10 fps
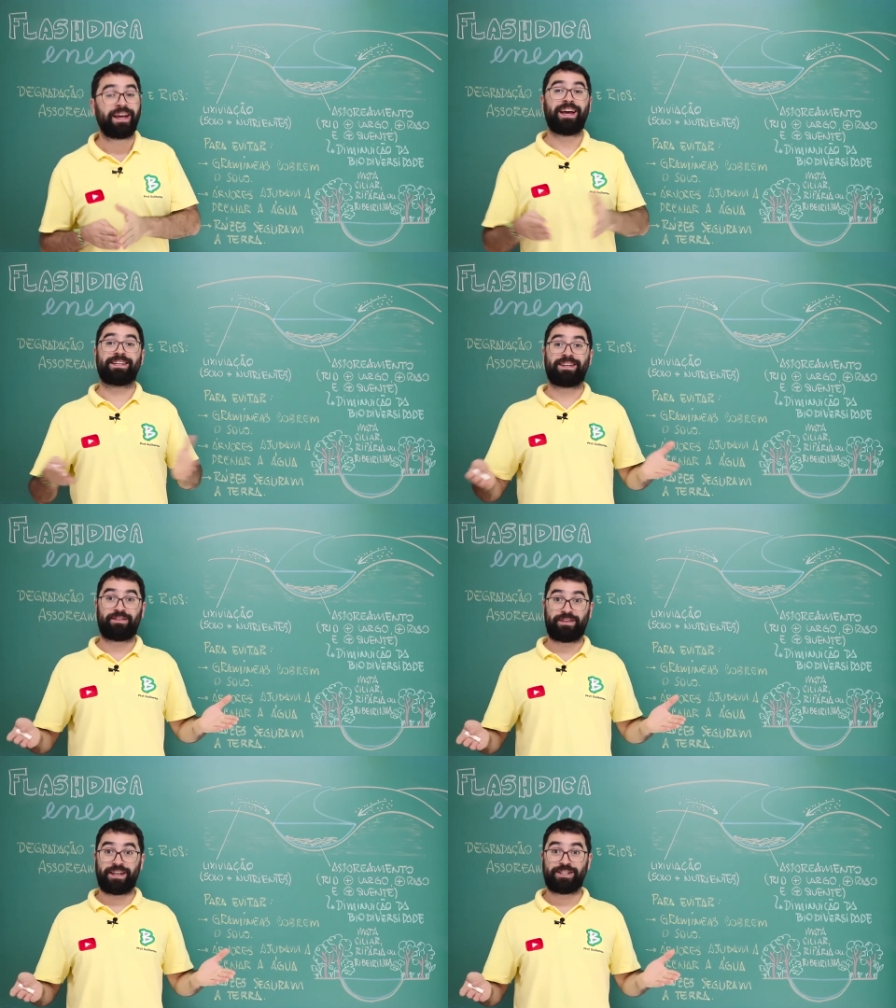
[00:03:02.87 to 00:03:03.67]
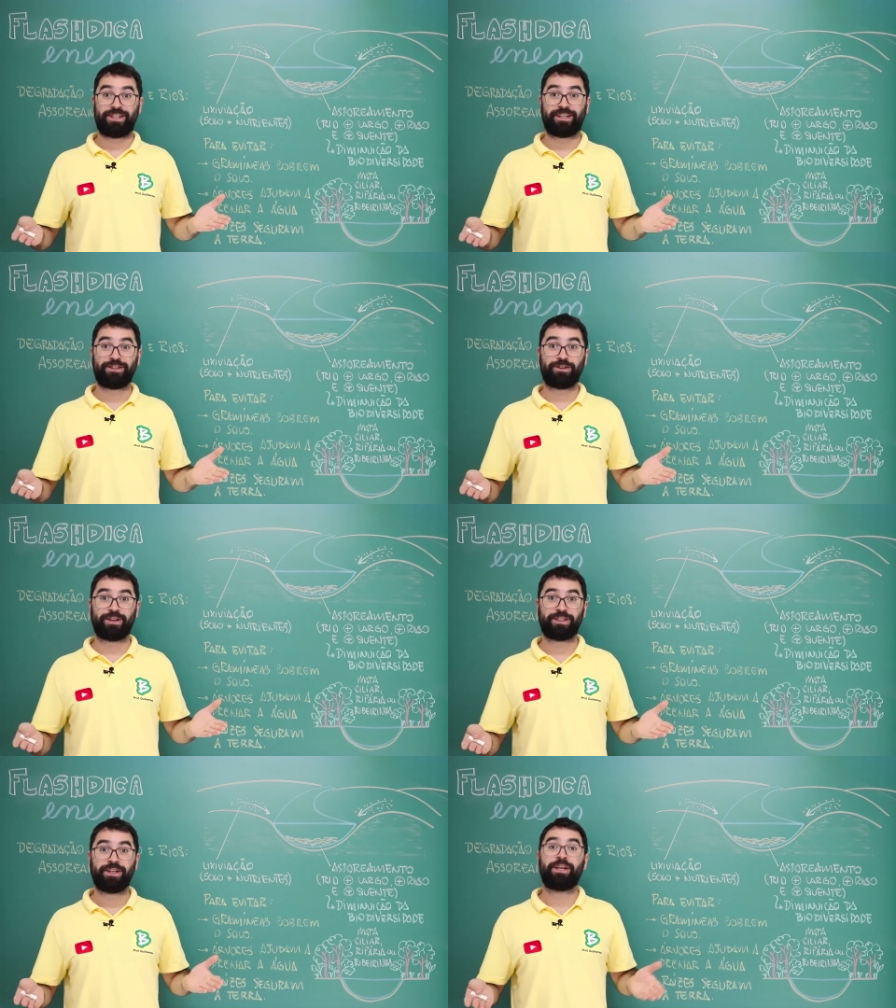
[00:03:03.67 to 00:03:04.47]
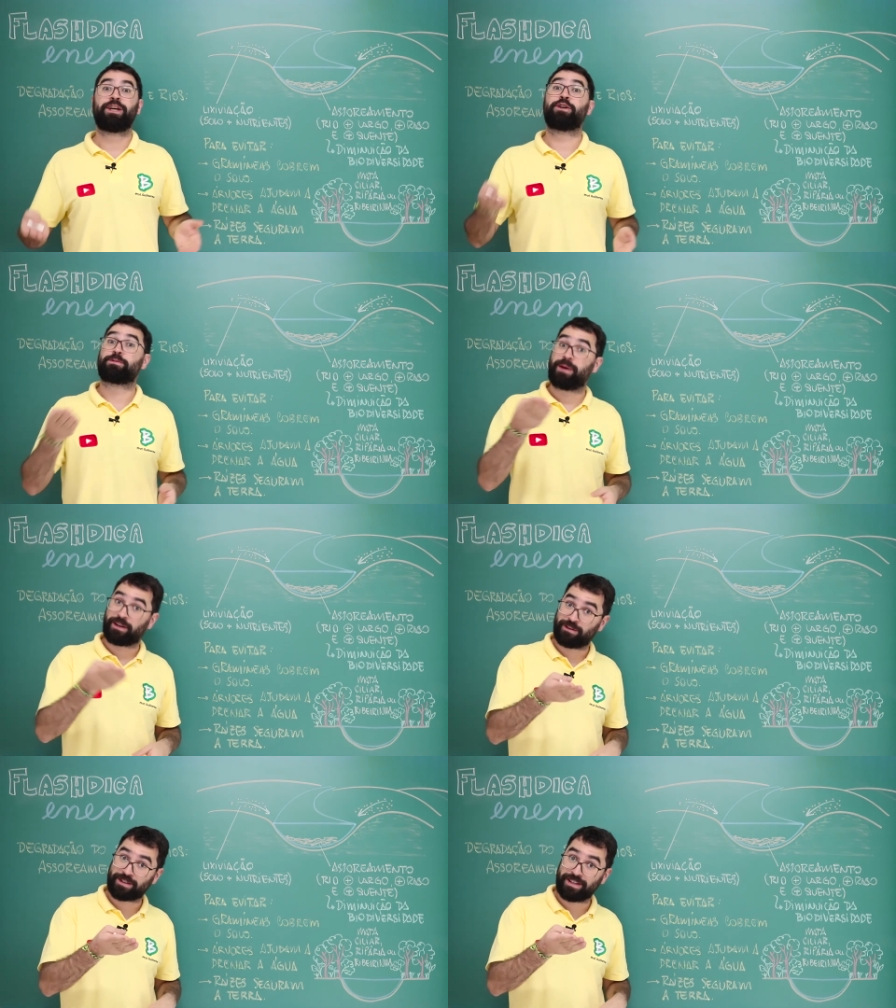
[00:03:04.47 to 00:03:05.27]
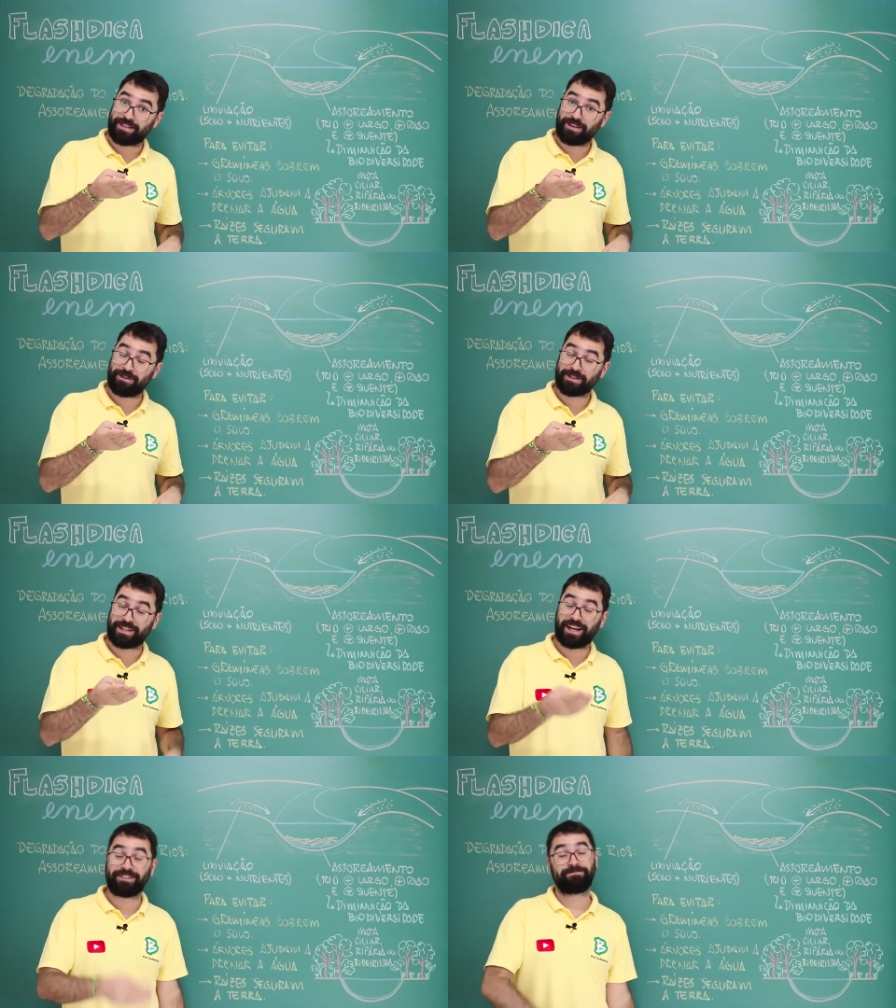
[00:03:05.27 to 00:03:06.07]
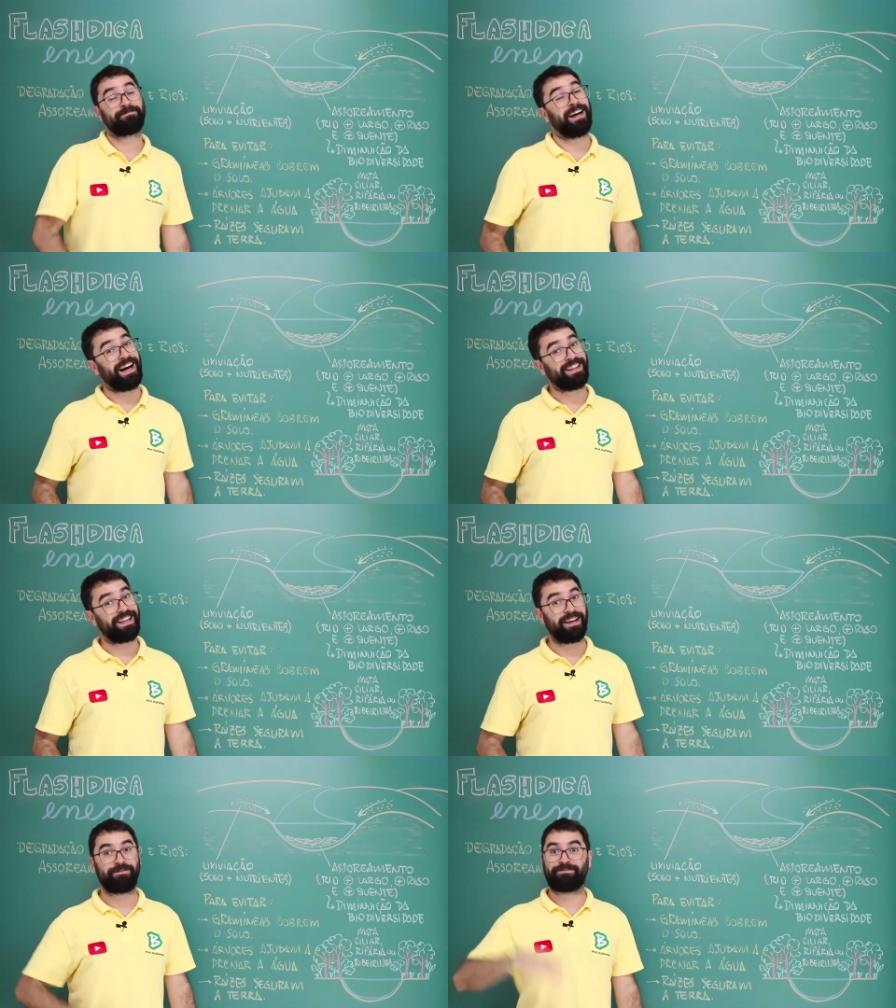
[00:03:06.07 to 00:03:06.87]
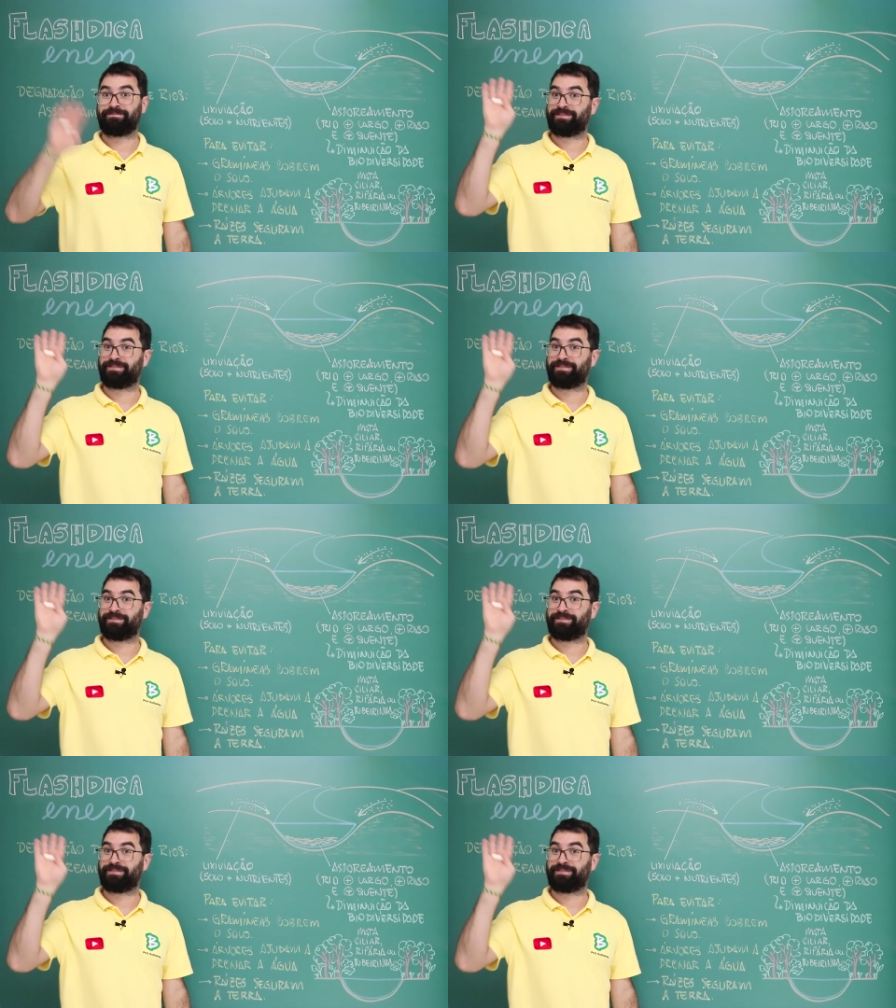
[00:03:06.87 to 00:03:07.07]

Essa é a flash dica de hoje. Eu espero que vocês tenham gostado. Até.